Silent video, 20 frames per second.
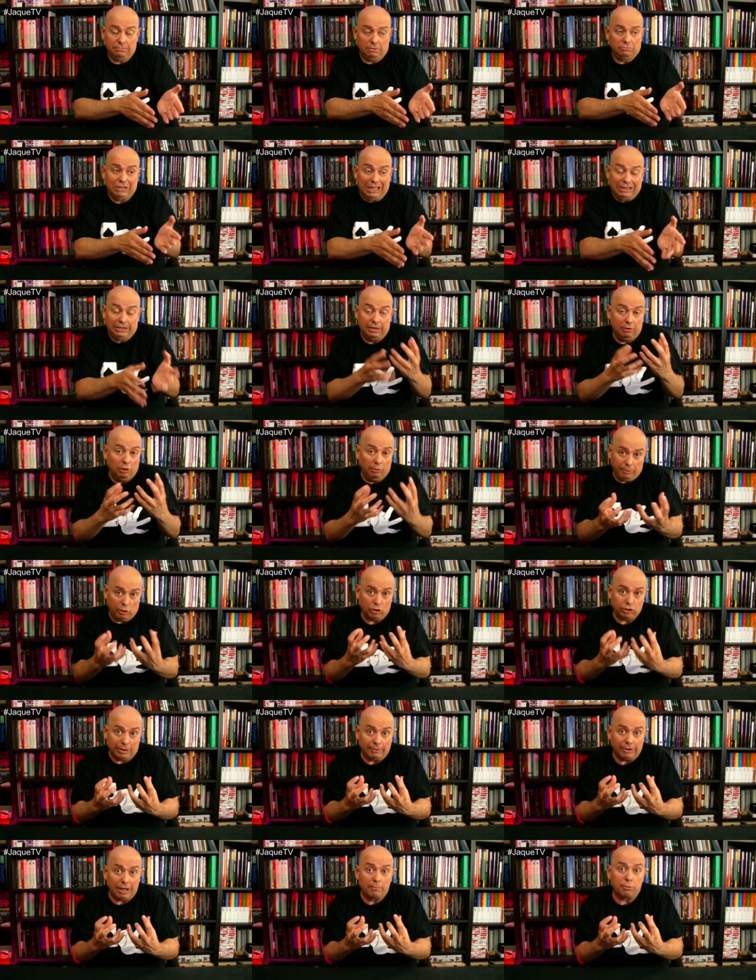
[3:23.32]
O sea, lo primero
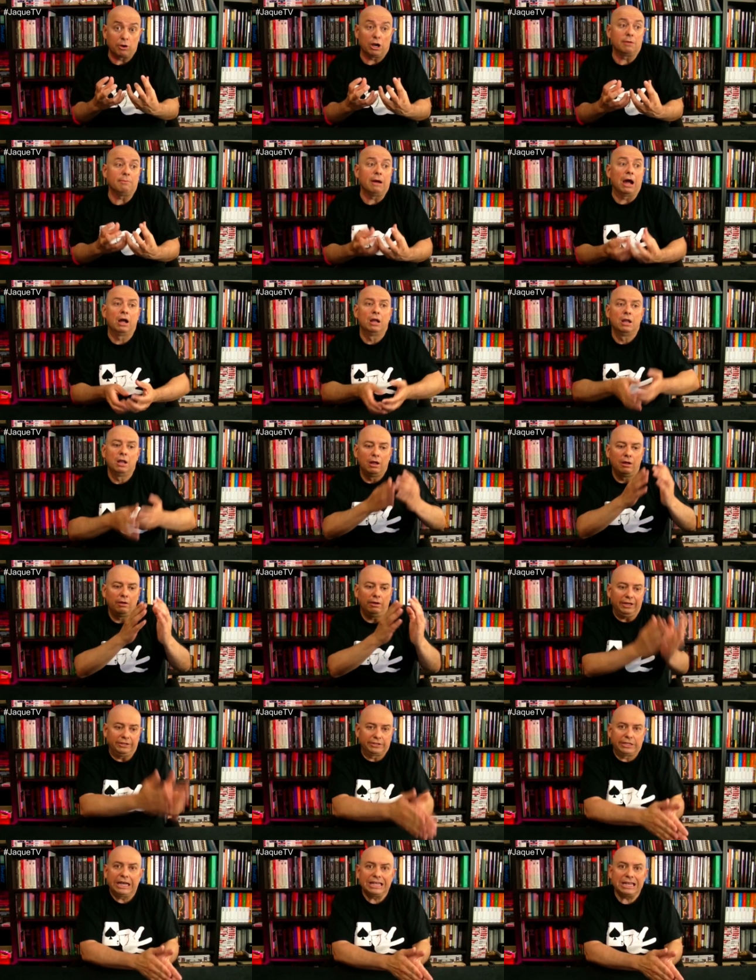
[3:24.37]
es saber el problema.
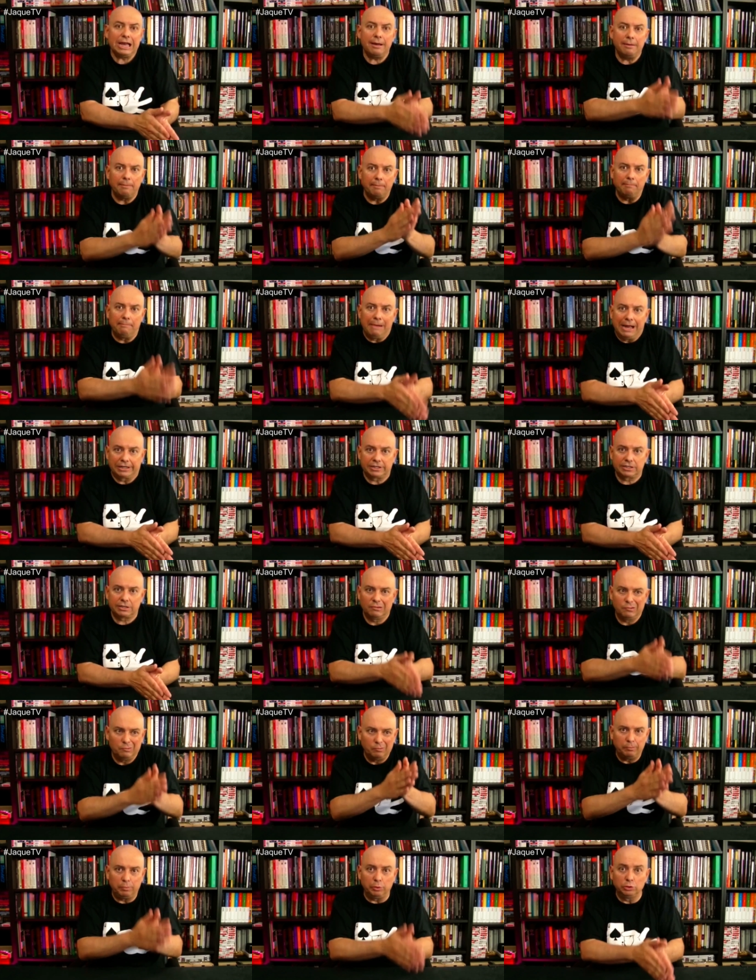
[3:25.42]
Ensaya más.
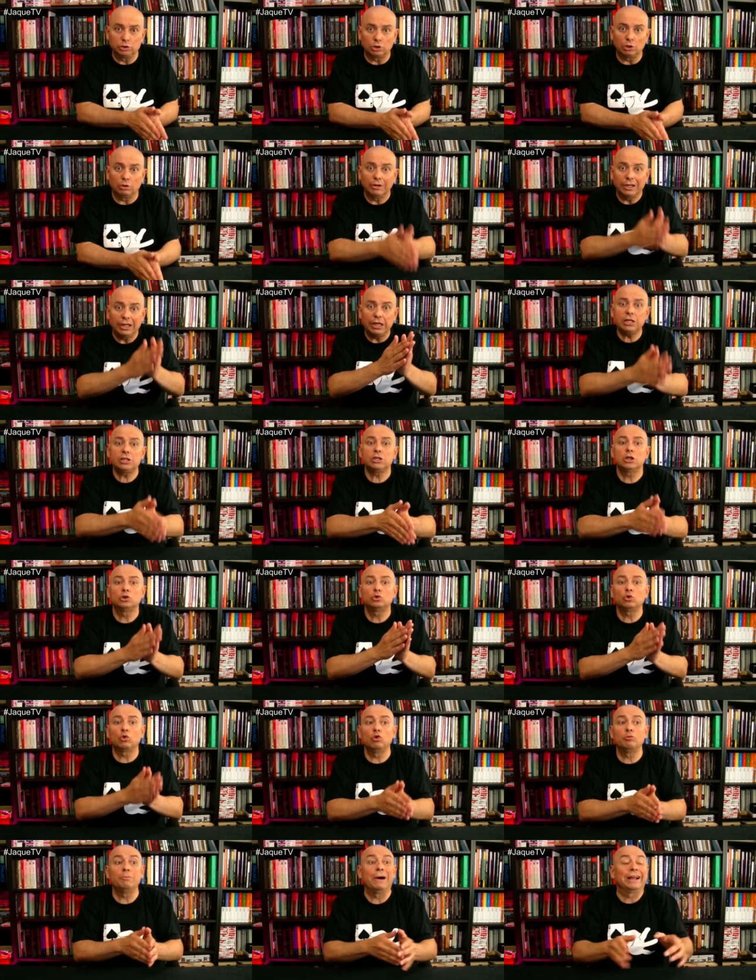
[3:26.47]
Punto. Es
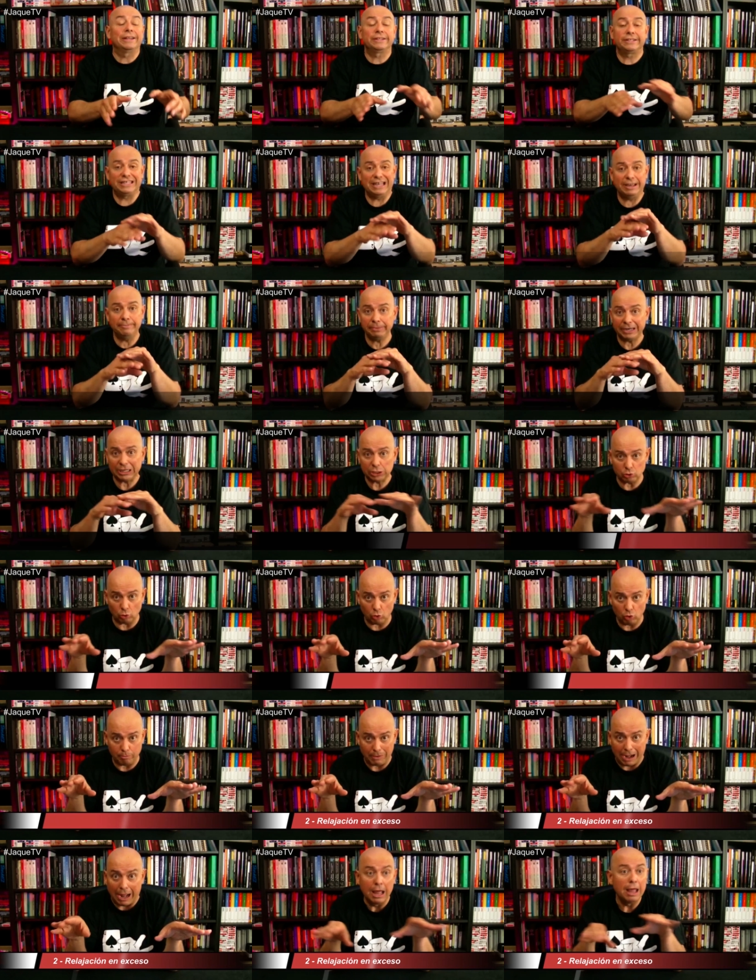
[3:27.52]
tu culpa. Siempre es tu
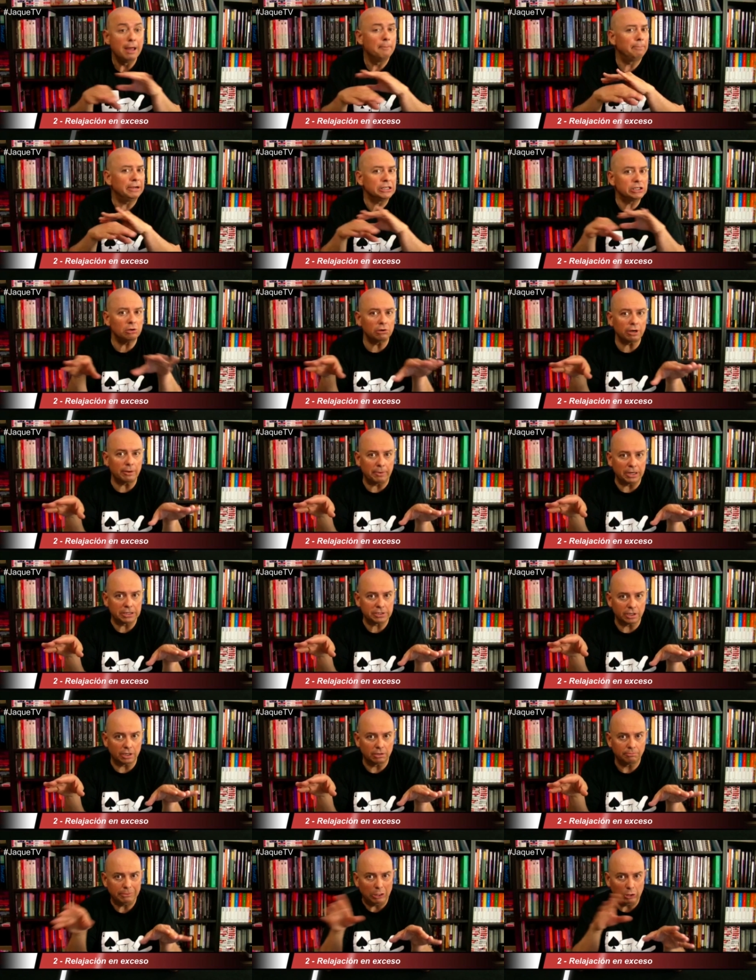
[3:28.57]
culpa. Pase lo que
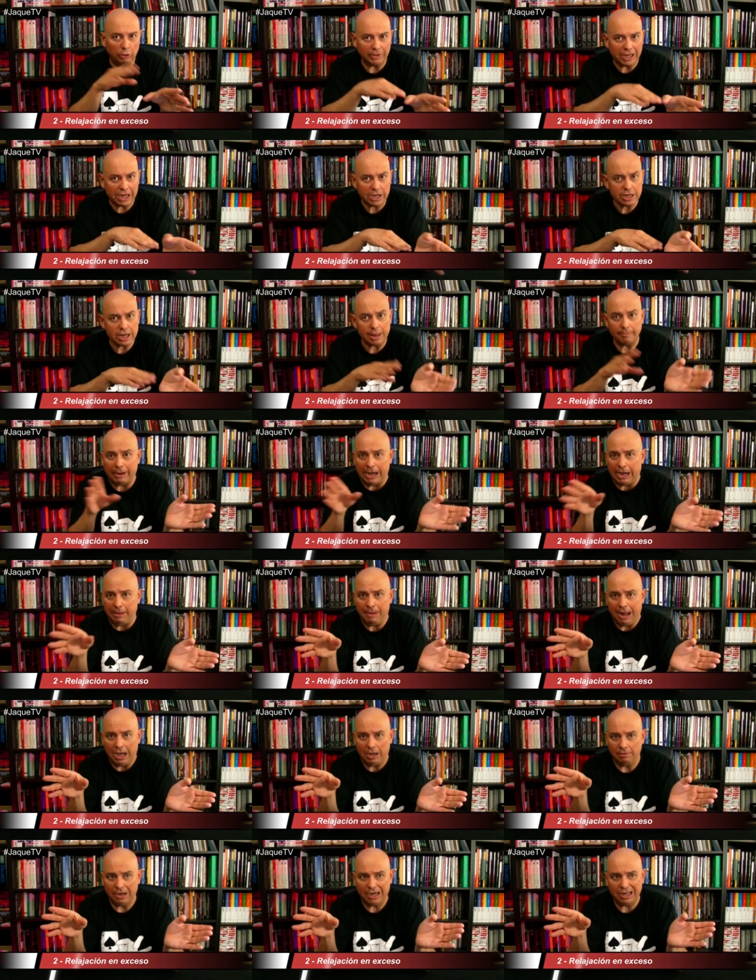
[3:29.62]
pase. Para lo bien y para
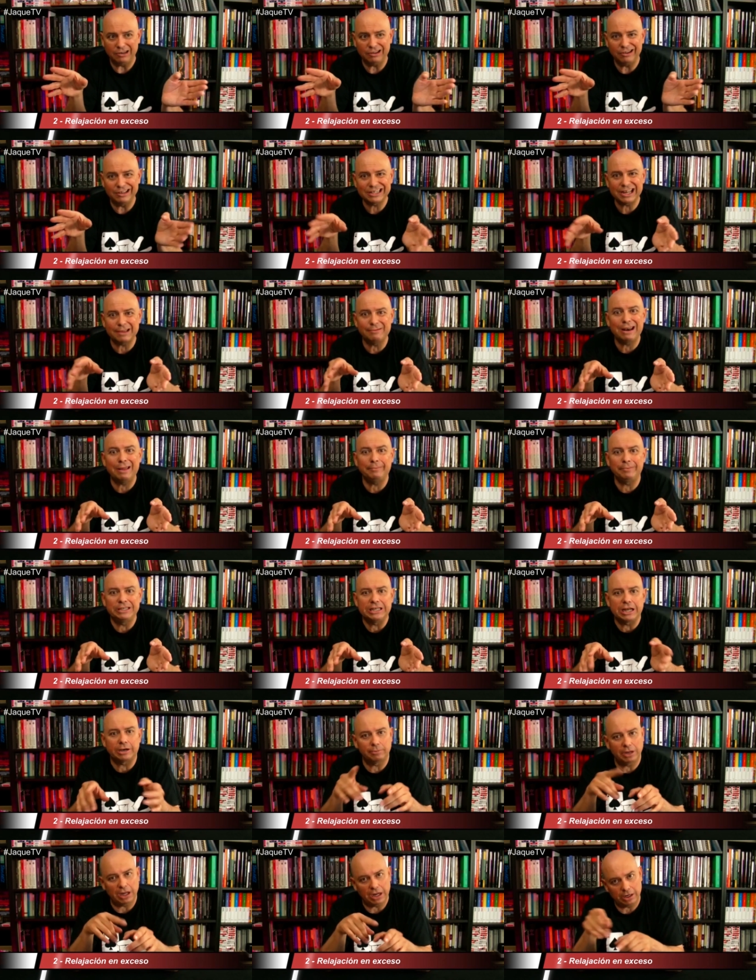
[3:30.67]
mal, ¿vale? No, es que van a
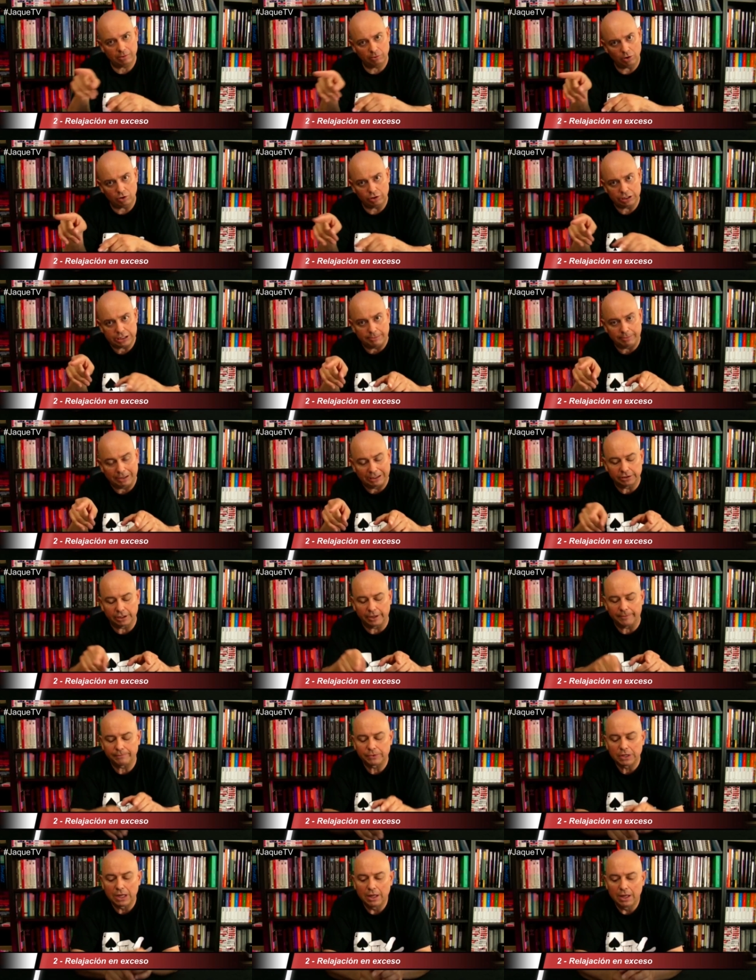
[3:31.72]
pillarme. Ahora voy con esa parte.
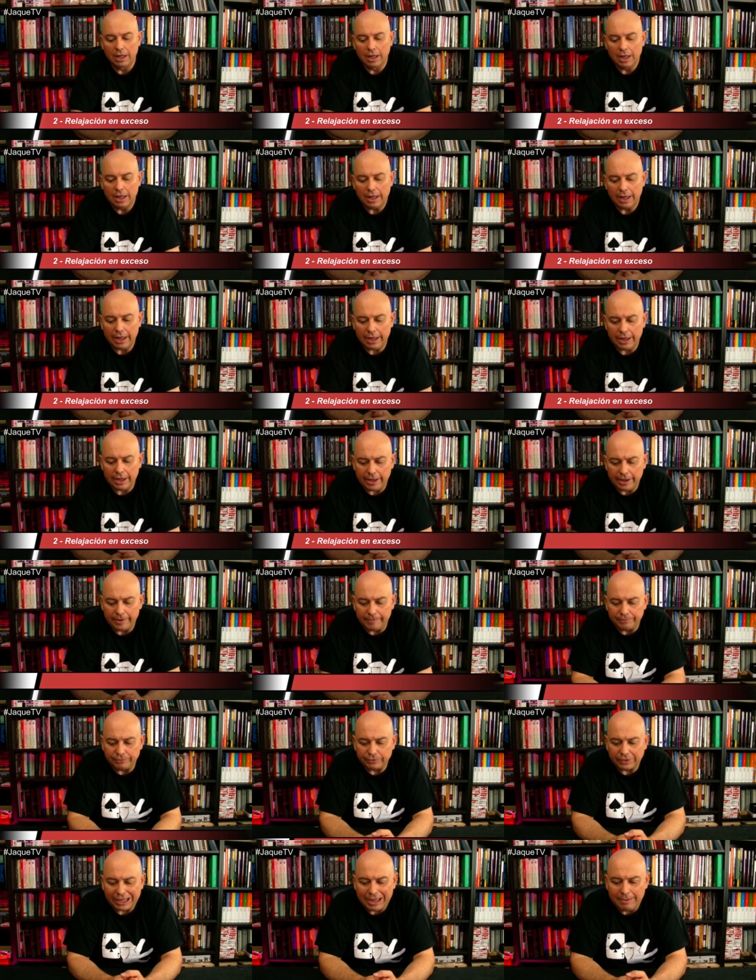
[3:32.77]

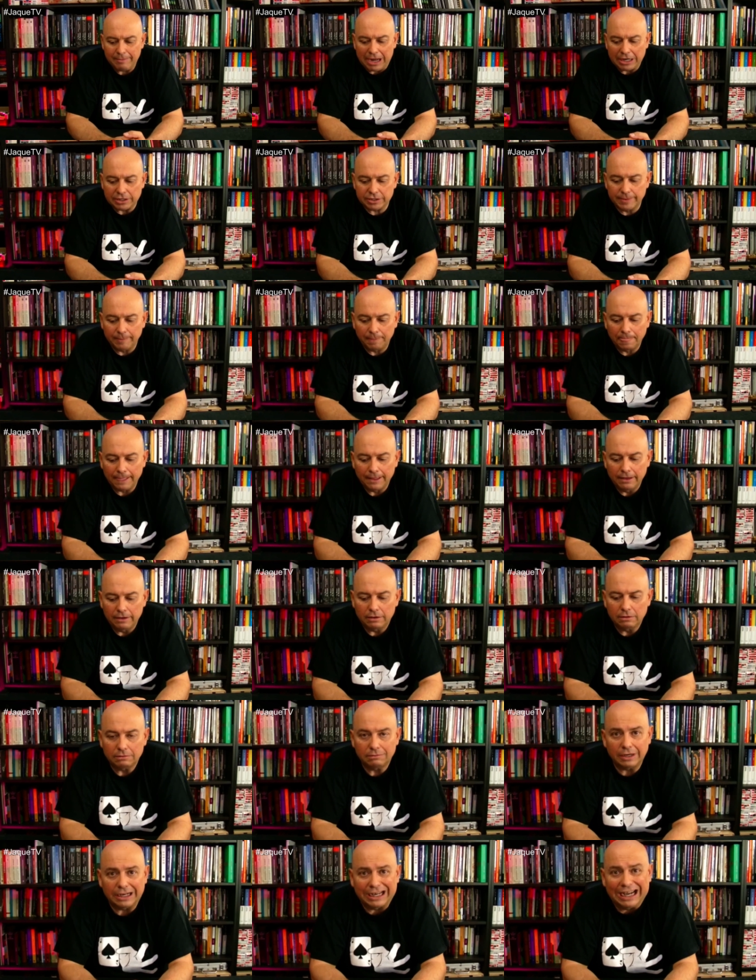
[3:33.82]
Em, ¿Qué más?
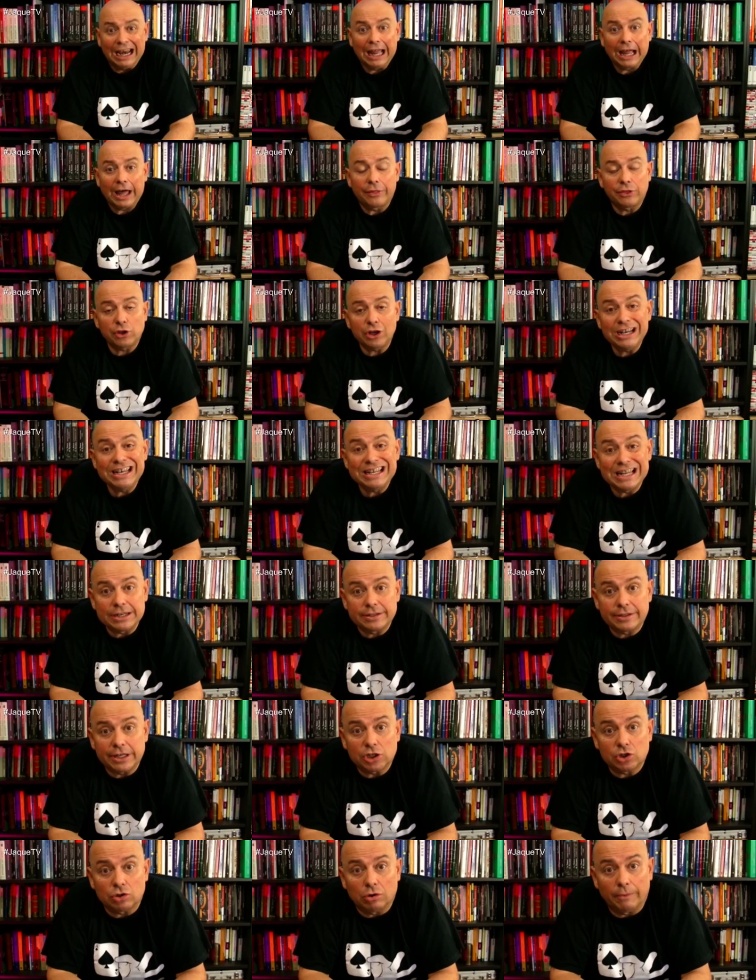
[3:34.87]
Relajación en
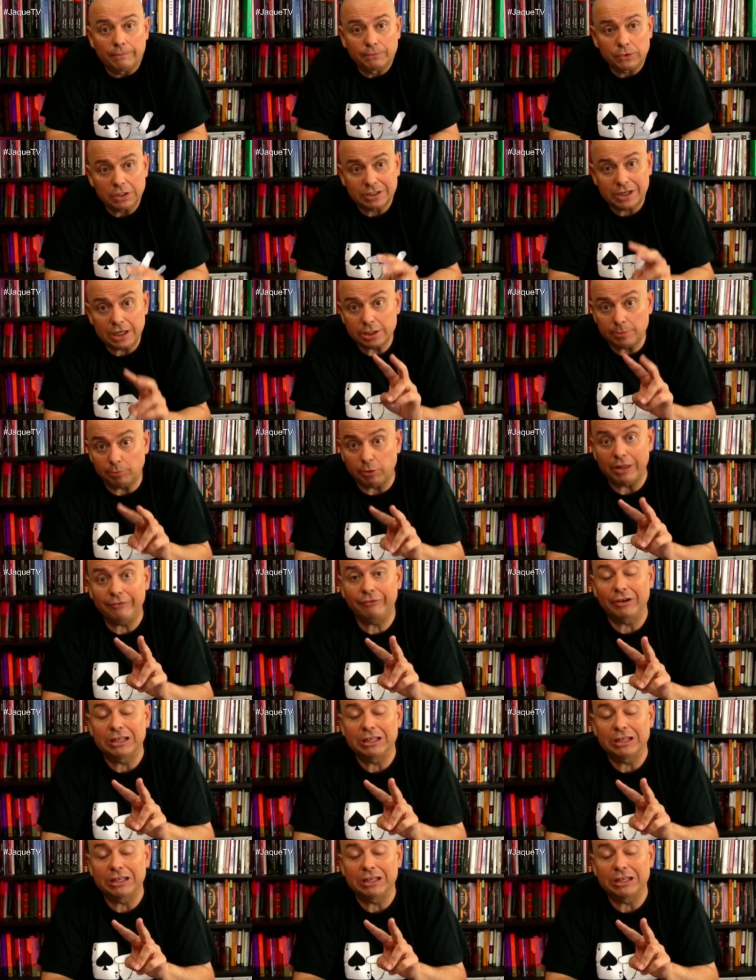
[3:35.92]
exceso. Es que se puede